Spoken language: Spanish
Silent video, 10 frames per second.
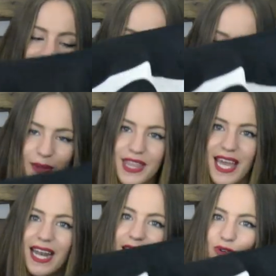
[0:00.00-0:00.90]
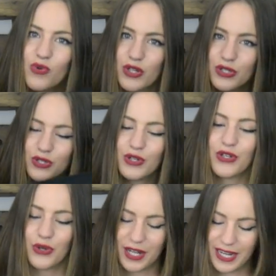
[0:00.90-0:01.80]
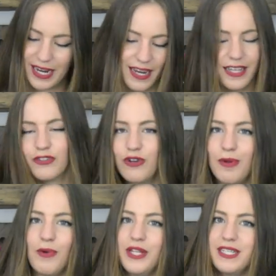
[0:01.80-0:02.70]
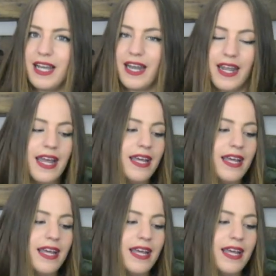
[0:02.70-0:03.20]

especial y curioso y original, eso no me lo podéis negar.